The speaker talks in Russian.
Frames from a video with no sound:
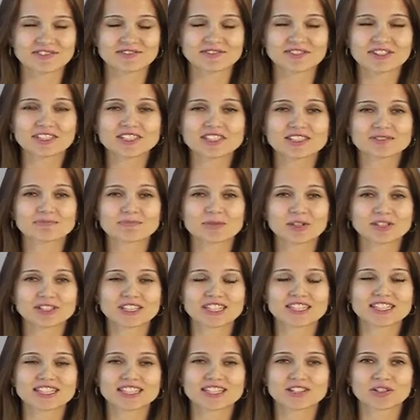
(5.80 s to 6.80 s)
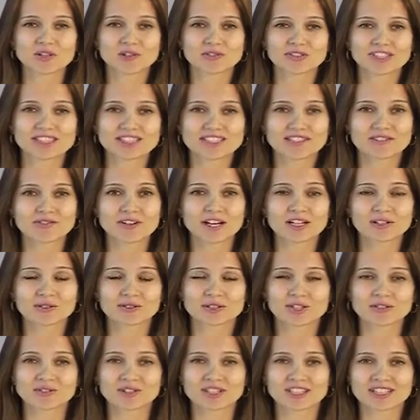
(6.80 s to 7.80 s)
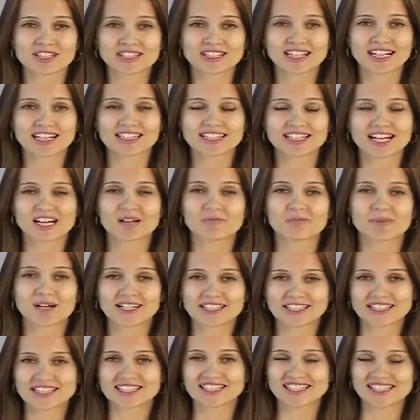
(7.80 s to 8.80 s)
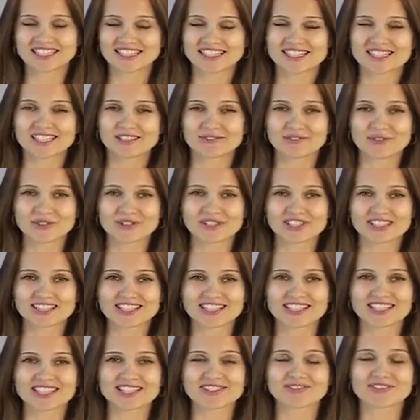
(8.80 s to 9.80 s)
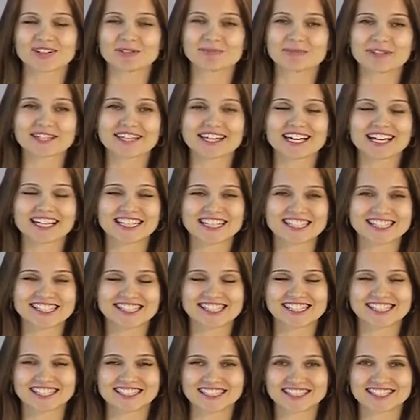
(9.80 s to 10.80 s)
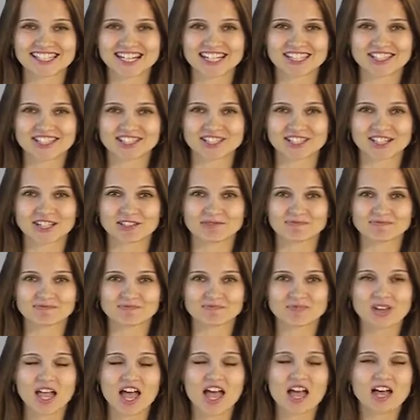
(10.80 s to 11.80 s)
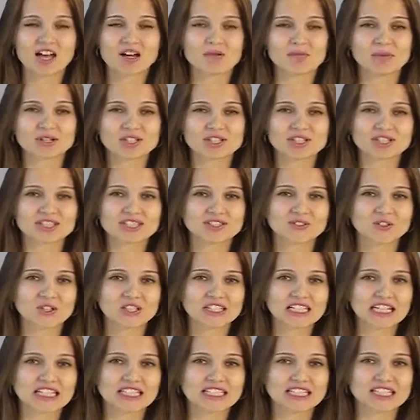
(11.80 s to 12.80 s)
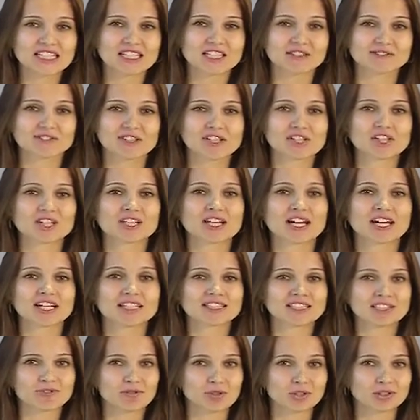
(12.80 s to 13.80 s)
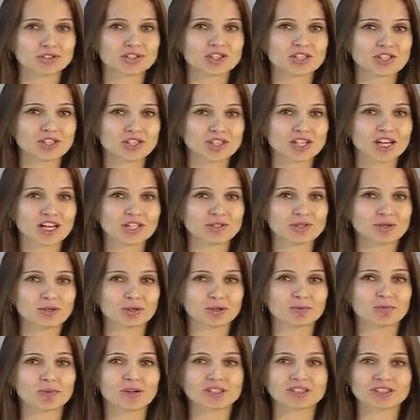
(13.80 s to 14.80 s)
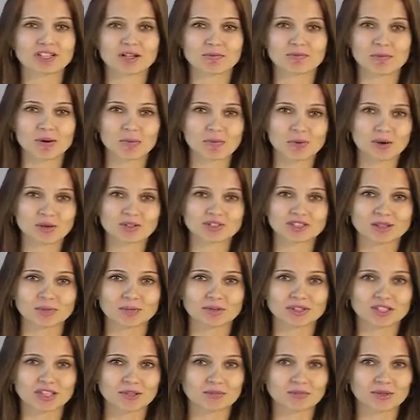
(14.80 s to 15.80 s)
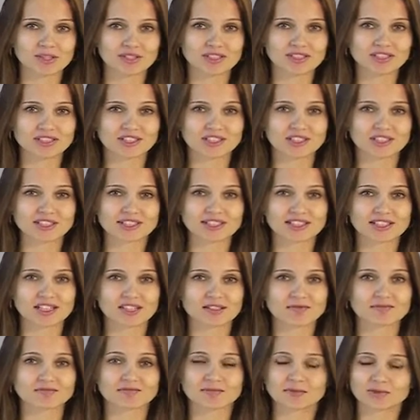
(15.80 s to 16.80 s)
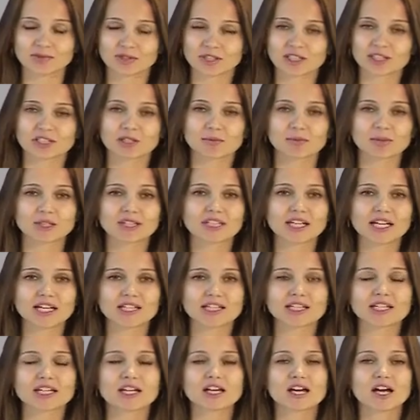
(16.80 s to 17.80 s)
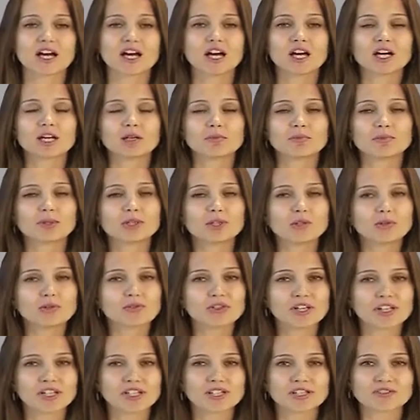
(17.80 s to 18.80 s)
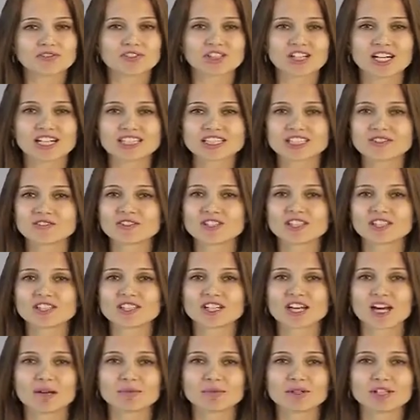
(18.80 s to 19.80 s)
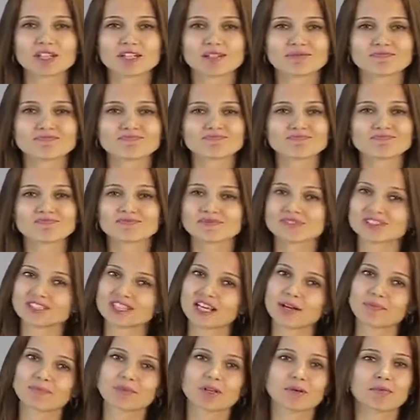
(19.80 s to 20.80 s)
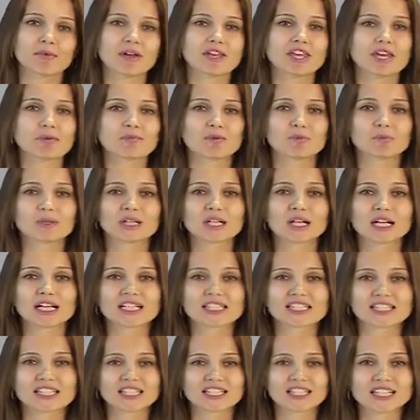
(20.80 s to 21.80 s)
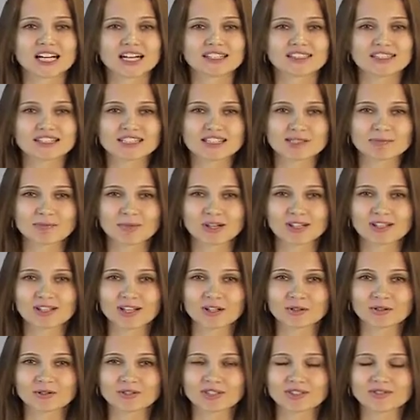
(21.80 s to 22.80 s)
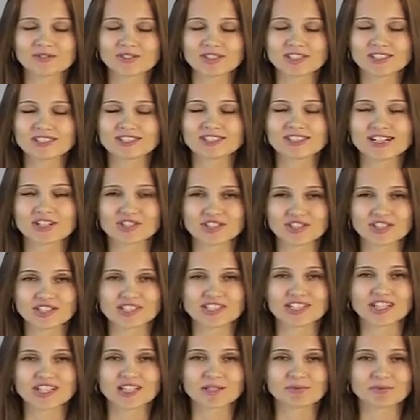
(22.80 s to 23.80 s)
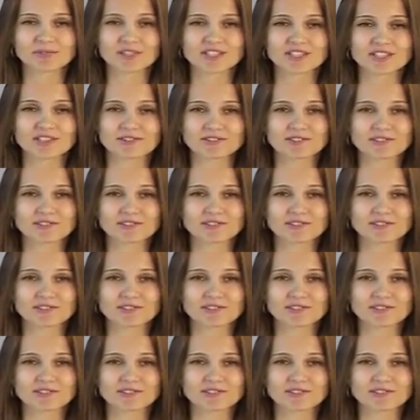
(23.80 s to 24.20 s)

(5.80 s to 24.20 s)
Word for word: Вы смотрите новости валютного рынка от компании Instaforex. С вами я, Екатерина Недачина. Большинство аналитиков, ожидая сегодняшний отчет по темпам роста потребительских цен в Великобритании, были уверены в негативной динамике. Тем не менее, публикация данных смогла удивить даже скептиков.